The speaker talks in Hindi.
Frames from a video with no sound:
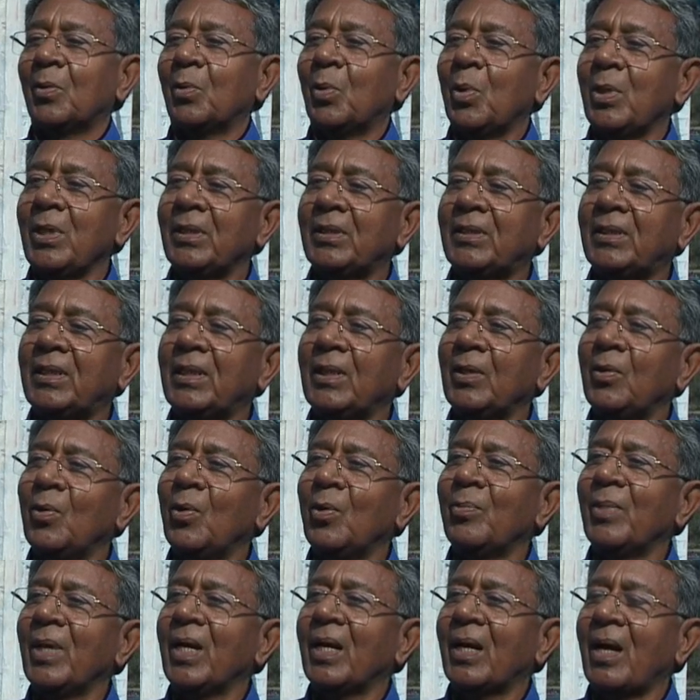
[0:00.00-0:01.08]
तो इस
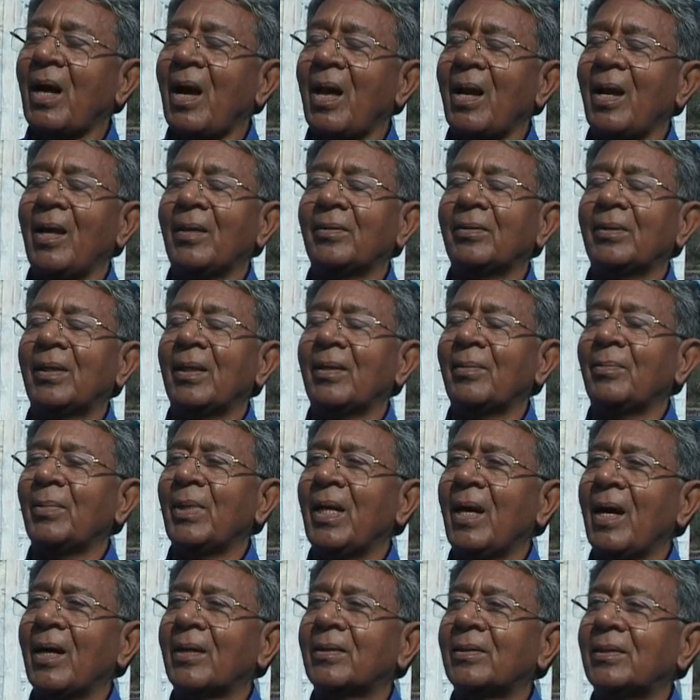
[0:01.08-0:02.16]
झीलों में कालांतर
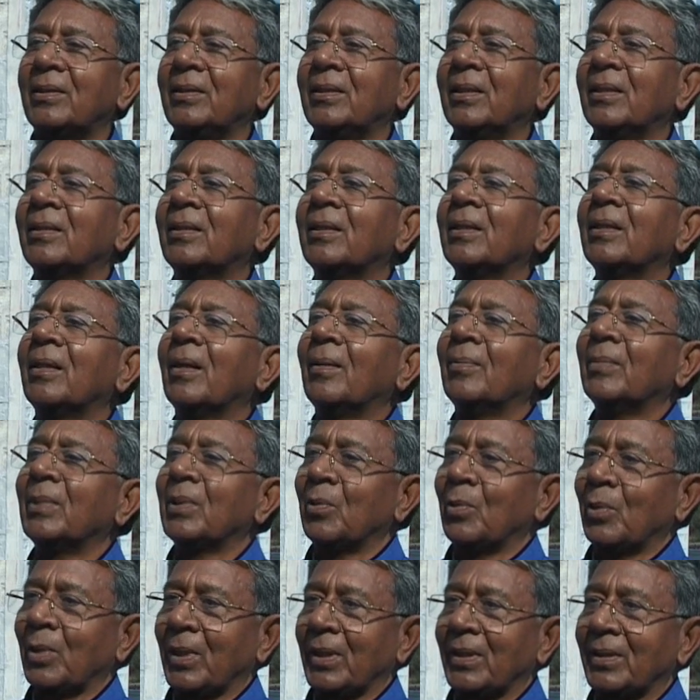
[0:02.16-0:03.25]
में ऑक्सीजन की कमी
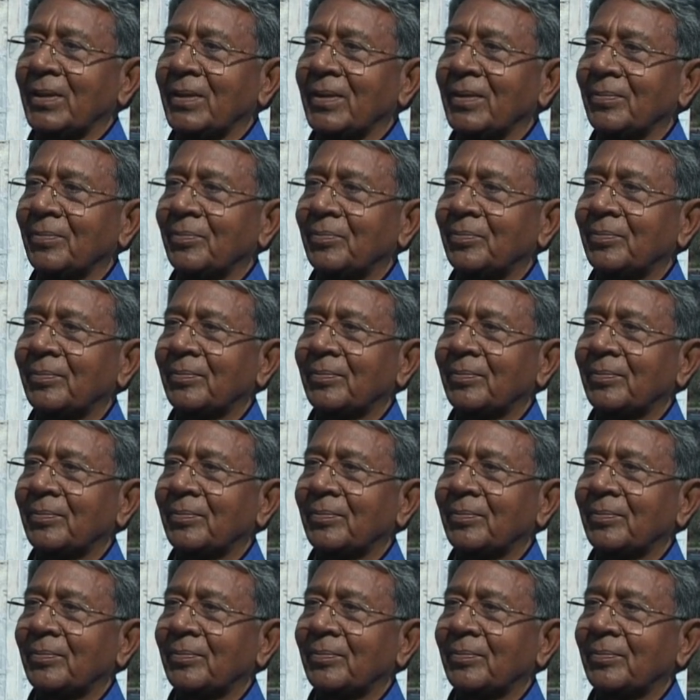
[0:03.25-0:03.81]
हो गई थी